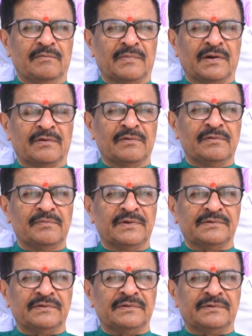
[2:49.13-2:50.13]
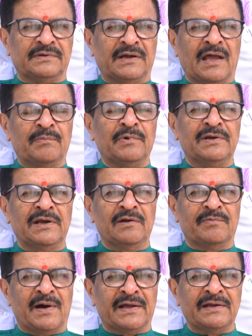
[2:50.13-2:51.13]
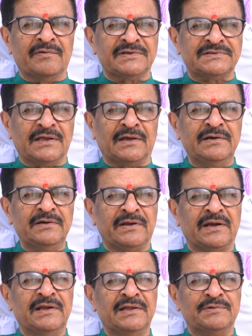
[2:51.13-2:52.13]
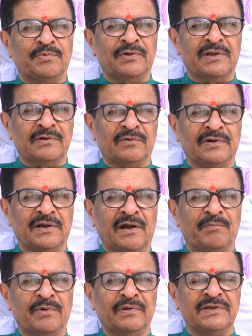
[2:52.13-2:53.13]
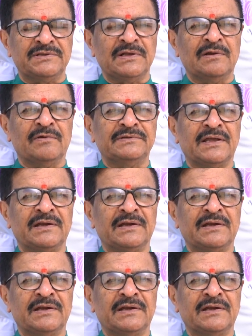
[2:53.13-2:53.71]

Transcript: మనకు ట్యాప్లో నీళ్లు బాగానే వస్తాయి కానీ డ్రైనేజ్ పోదనుకోండి అప్పుడు కిచెన్లో